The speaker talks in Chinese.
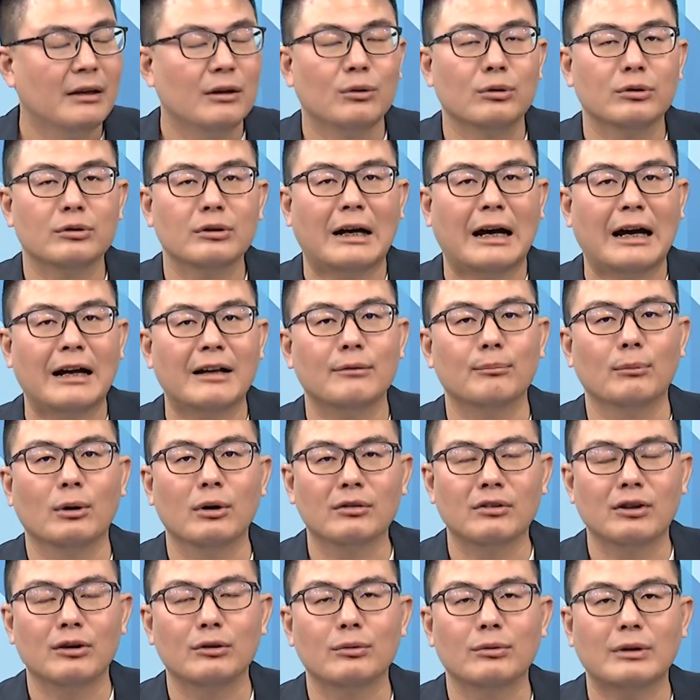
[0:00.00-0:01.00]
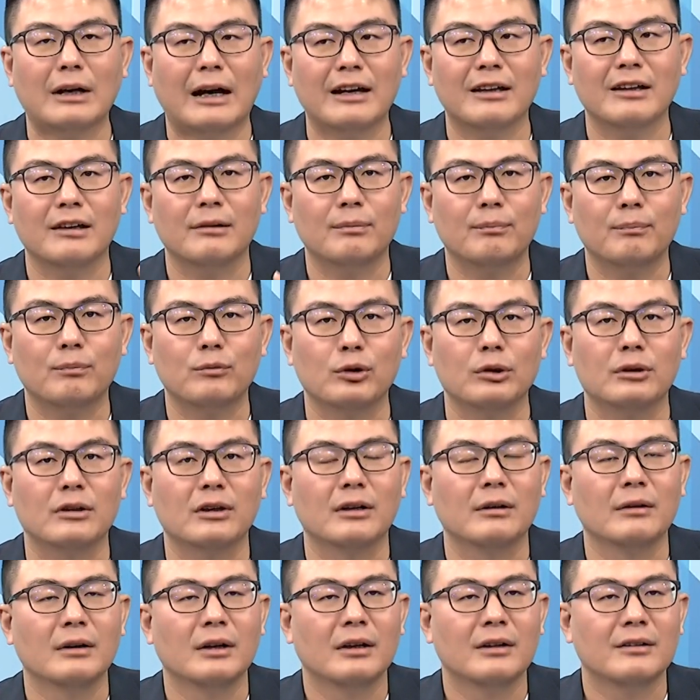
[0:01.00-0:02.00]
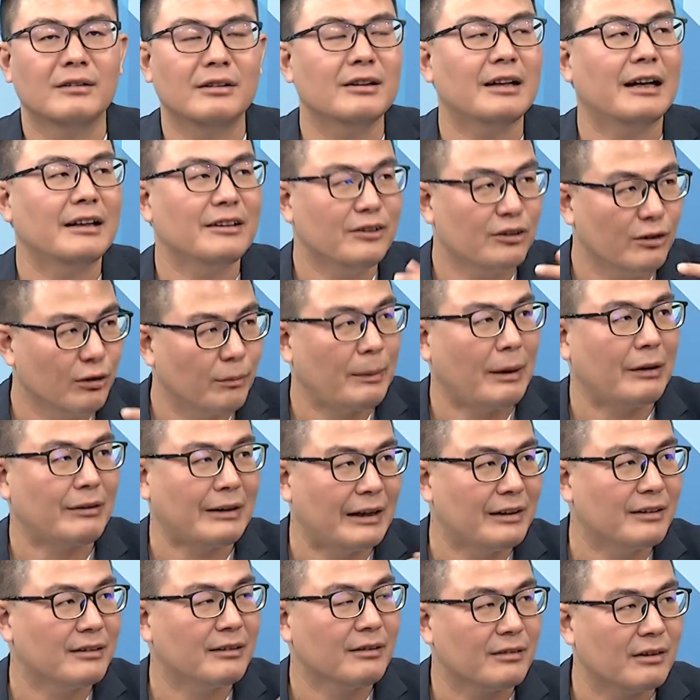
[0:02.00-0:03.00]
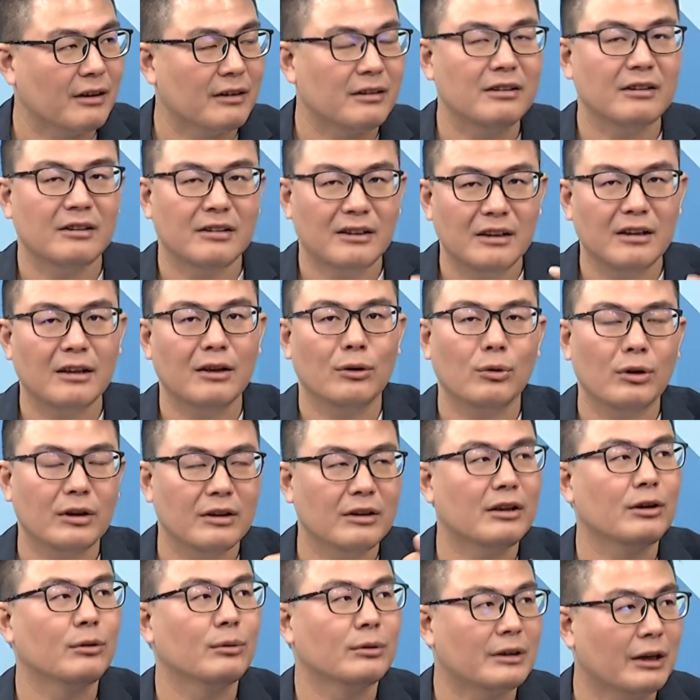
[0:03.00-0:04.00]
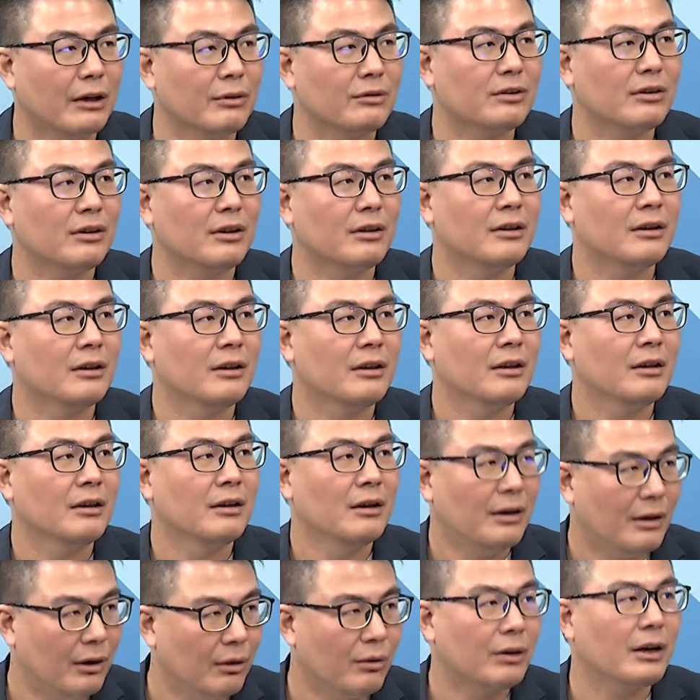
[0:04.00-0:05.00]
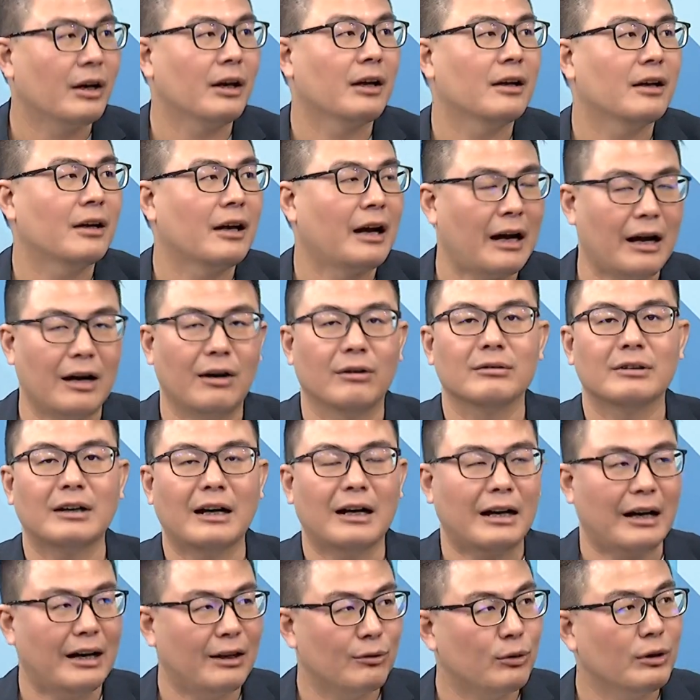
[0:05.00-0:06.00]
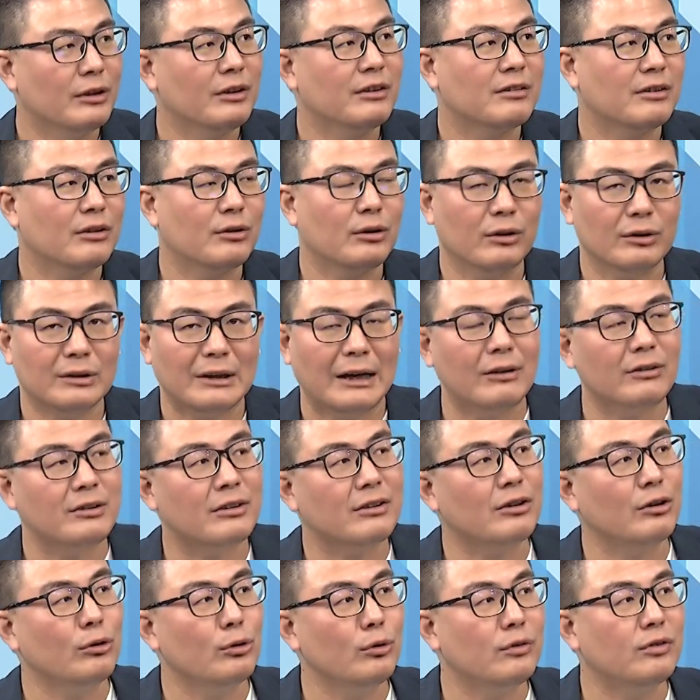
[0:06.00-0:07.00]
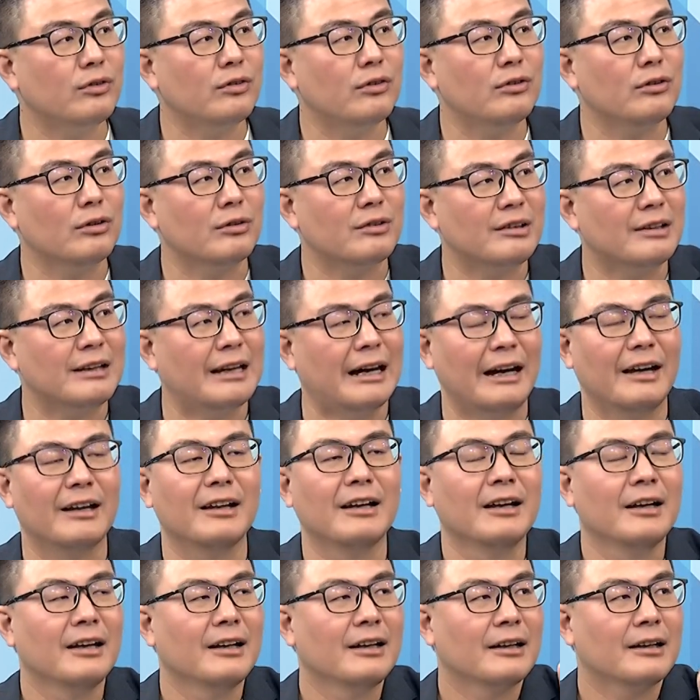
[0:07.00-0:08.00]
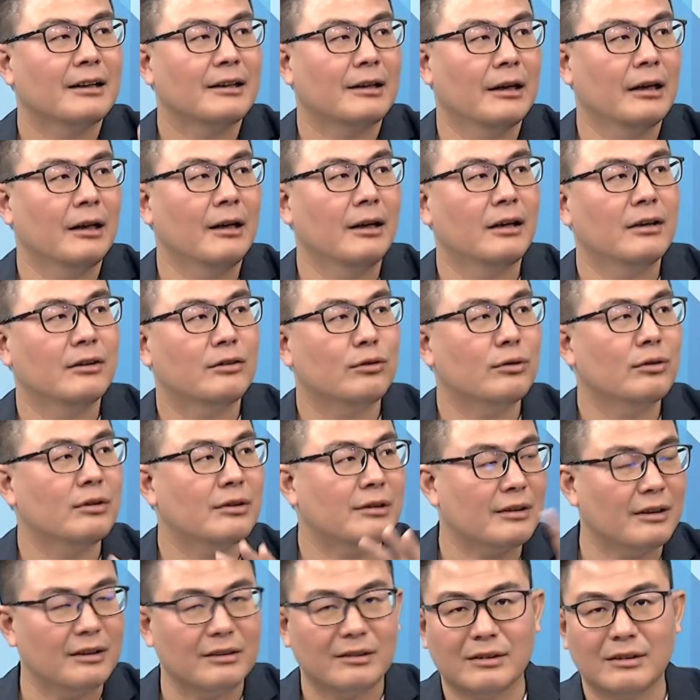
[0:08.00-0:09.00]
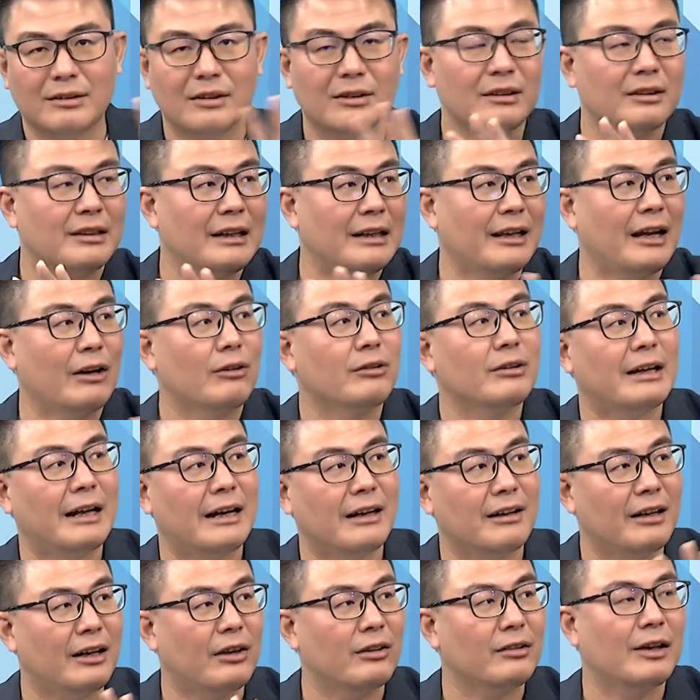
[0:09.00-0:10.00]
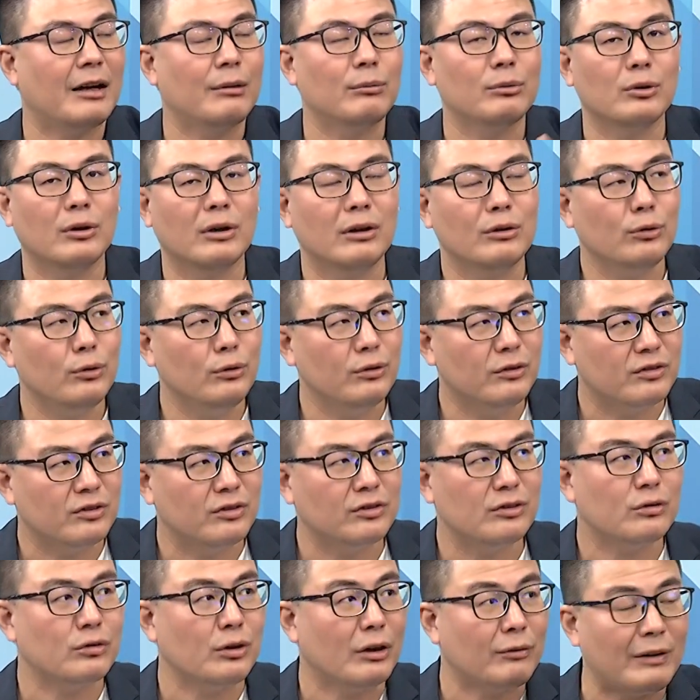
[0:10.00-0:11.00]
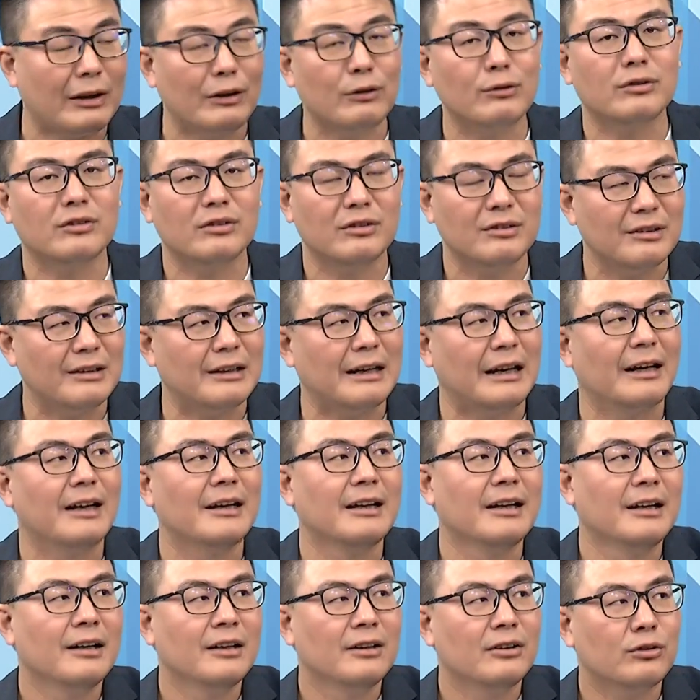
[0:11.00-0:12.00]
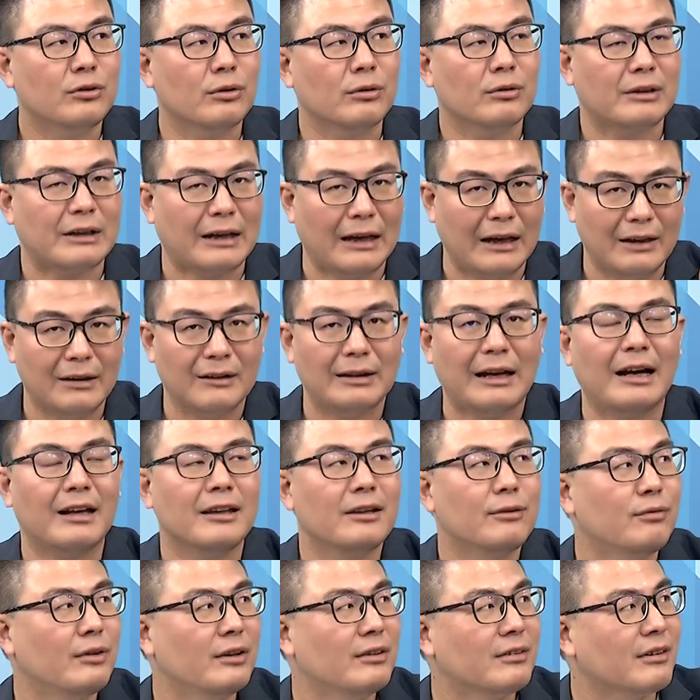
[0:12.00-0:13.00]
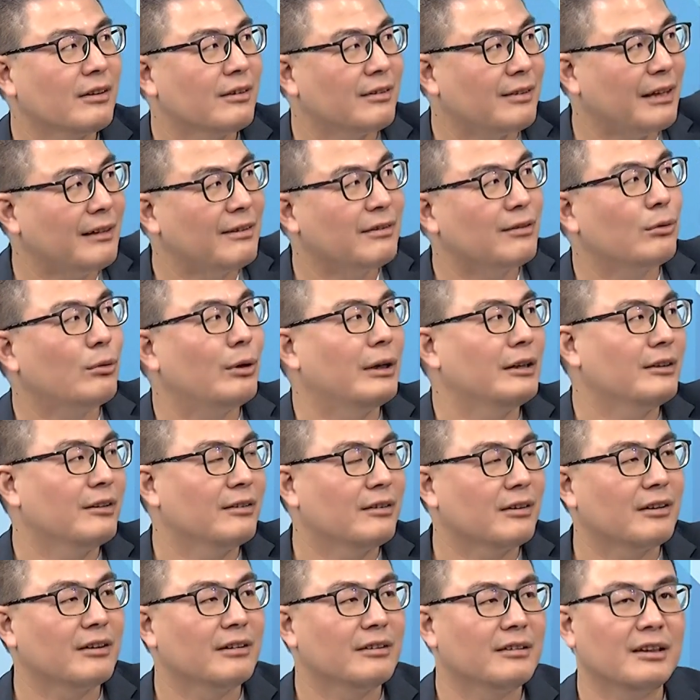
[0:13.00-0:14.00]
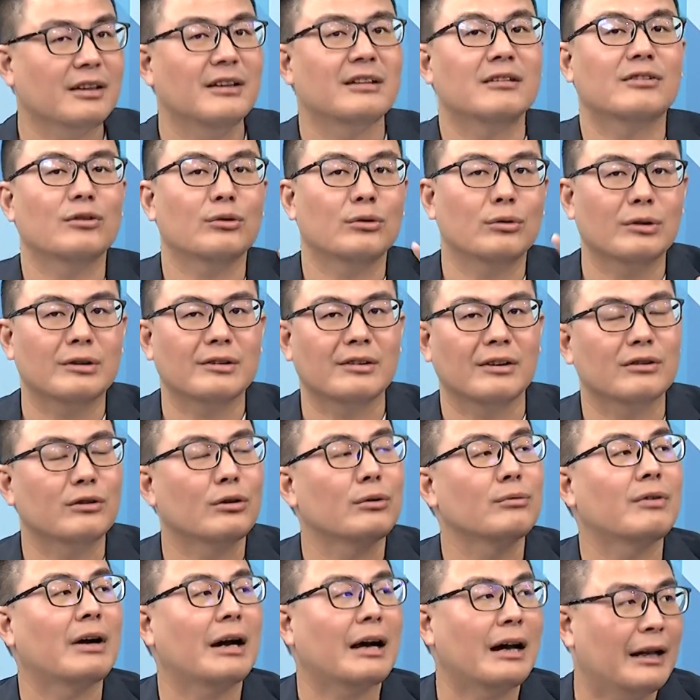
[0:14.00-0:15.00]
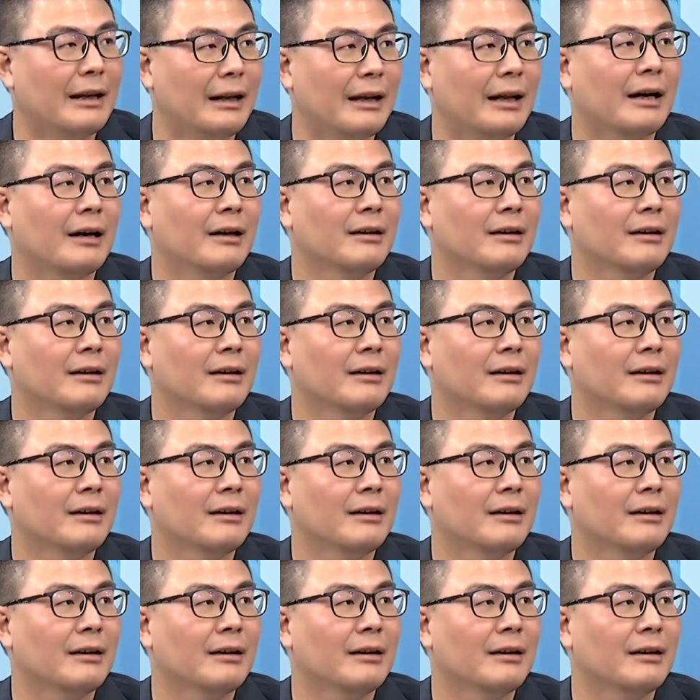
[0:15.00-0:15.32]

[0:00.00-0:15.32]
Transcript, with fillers: 我觉得他某种程度，他也觉得，既然你有表达你的诚意，你也愿意跟我道歉，OK，好，那他愿意接受。然后这时候律师就进来，哎，就是这个这个聊两个聊的差不多，律师双方律师进来就给了他一份这个三十万的这个第，就是说折中方案了，